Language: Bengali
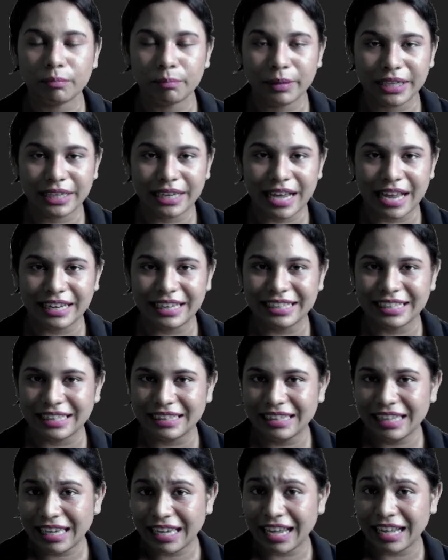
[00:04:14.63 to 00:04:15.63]
বিরিয়ানিটা
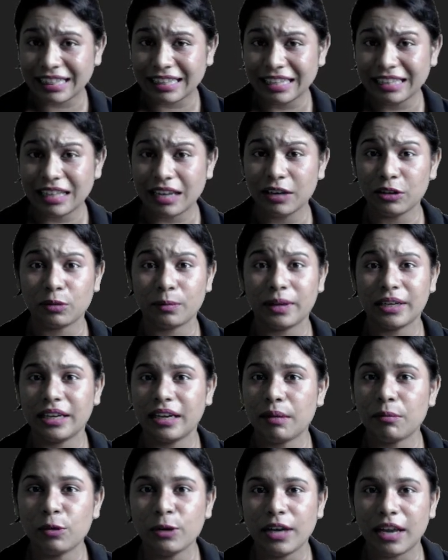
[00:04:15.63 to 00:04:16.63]
দিই খেতে তাহলে তোমার
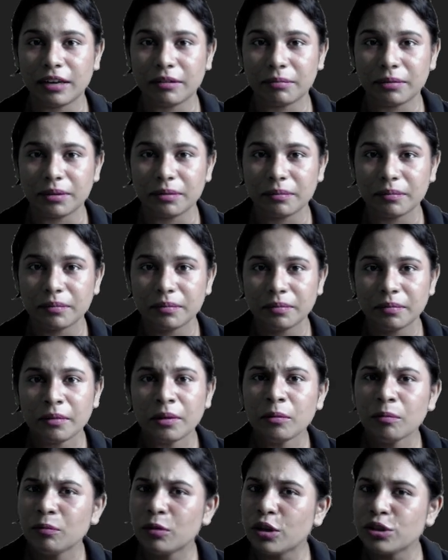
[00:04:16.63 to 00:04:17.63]
কেমন লাগবে
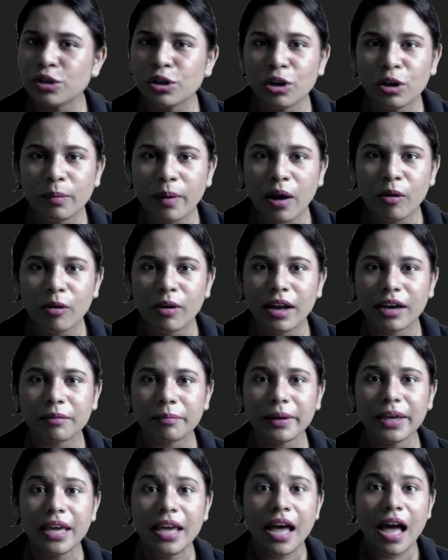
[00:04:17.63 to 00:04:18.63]
প্রচন্ড ভালো লাগবে